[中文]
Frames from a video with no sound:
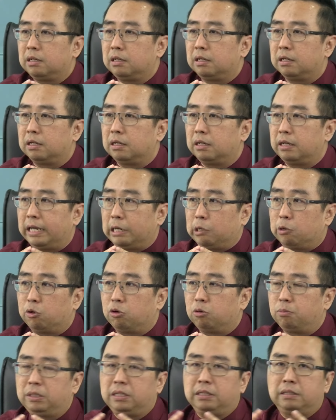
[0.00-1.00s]
呃
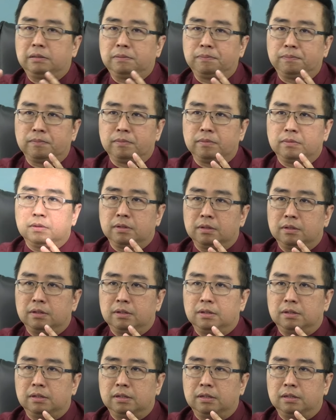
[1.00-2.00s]
economy，
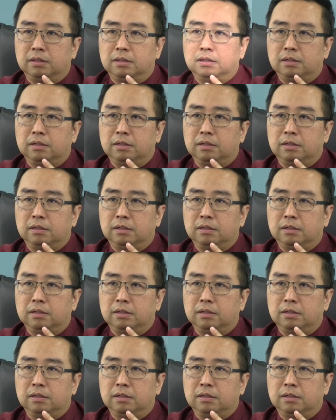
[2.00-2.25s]
呃，